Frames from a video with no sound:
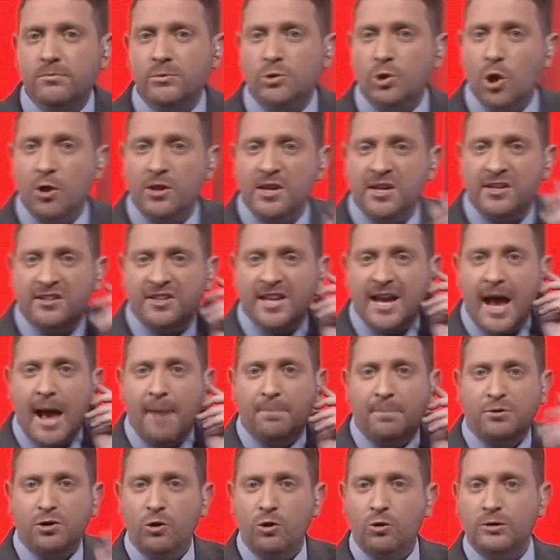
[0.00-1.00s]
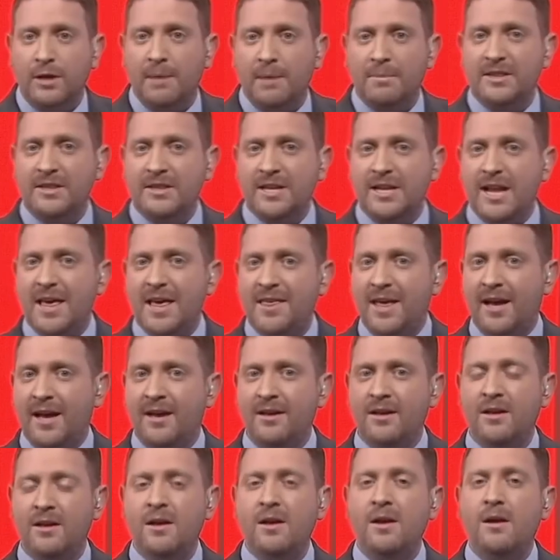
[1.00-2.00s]
no dice absolutamente nada.
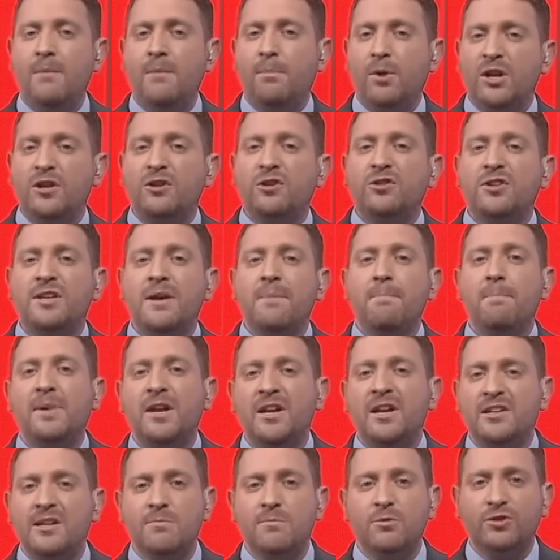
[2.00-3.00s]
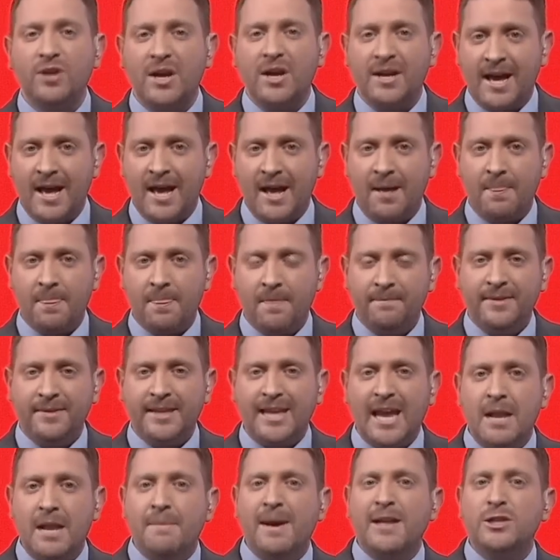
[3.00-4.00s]
Por eso siempre decimos acá
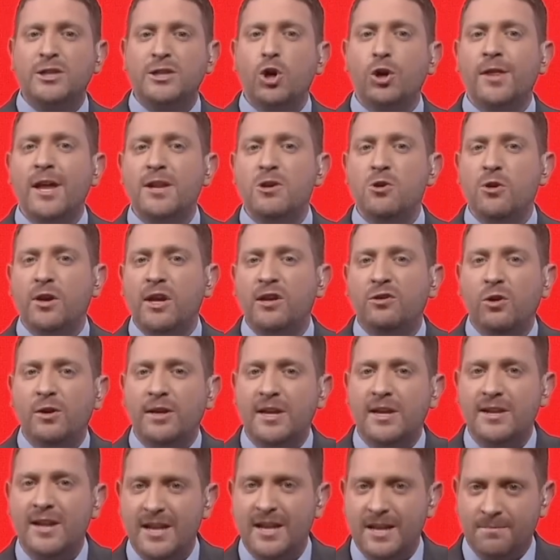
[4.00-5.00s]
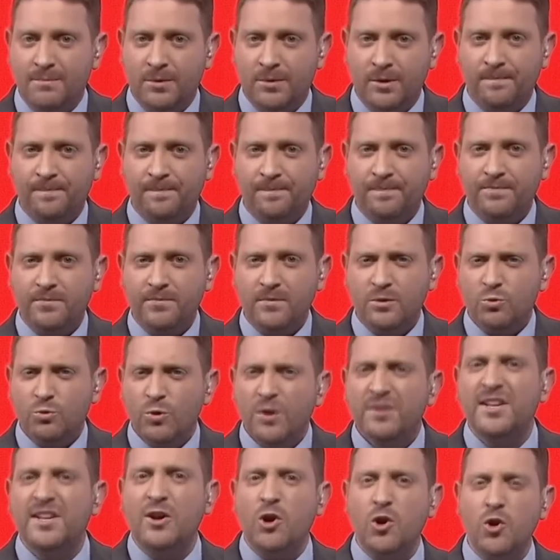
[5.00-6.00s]
que el mayor daño que hizo el kirchnerismo
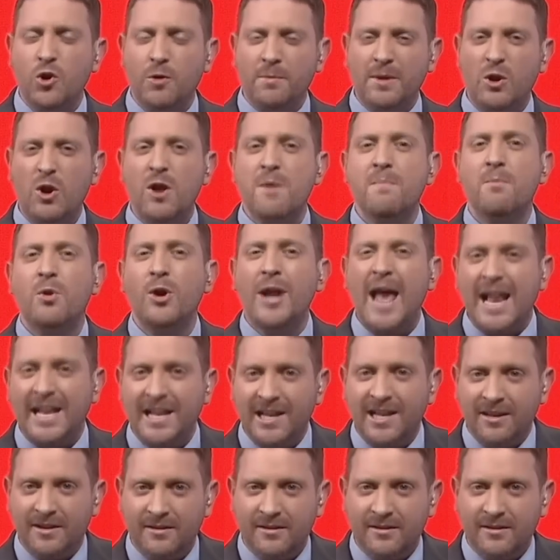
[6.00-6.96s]
no es económico, es moral